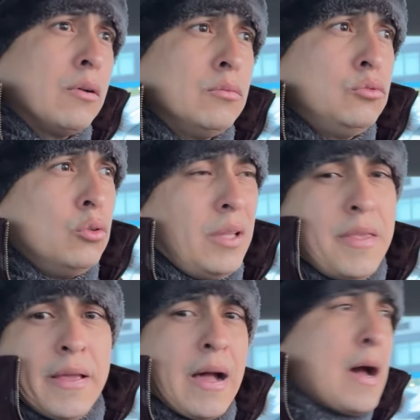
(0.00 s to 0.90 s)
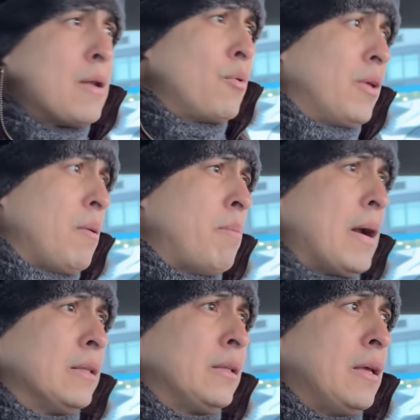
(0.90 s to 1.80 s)
dónde llegaron, en qué
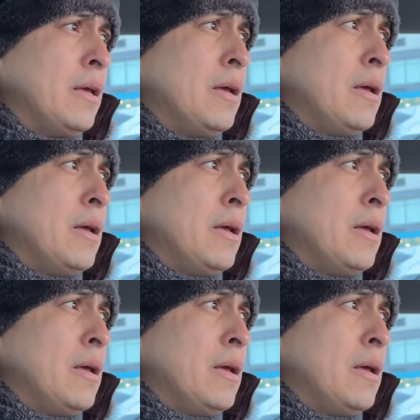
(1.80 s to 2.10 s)
parte